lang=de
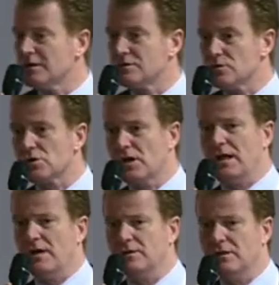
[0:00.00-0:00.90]
zur
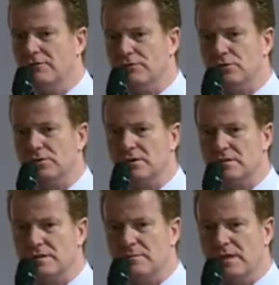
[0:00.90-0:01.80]
Cloud hinführt,
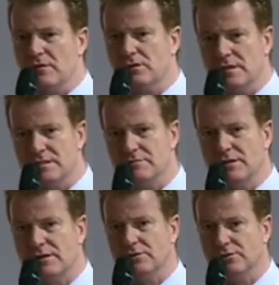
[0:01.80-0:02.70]
also eben auch Netzwerk.